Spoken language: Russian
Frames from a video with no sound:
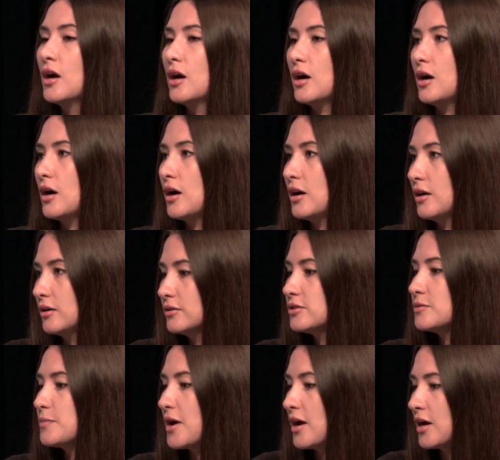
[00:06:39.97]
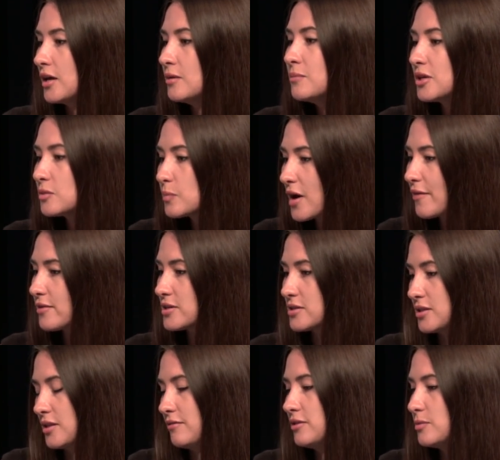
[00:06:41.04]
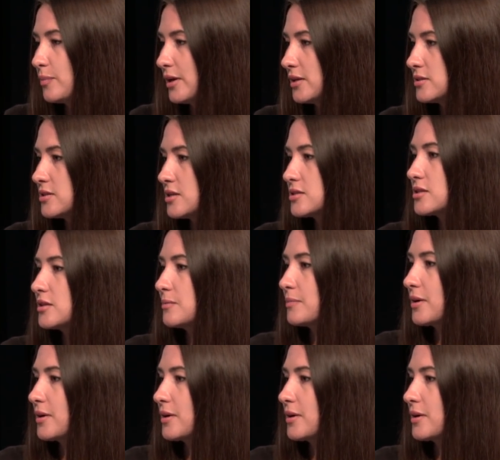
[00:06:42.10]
А, тебя имеет право остановить полицейский и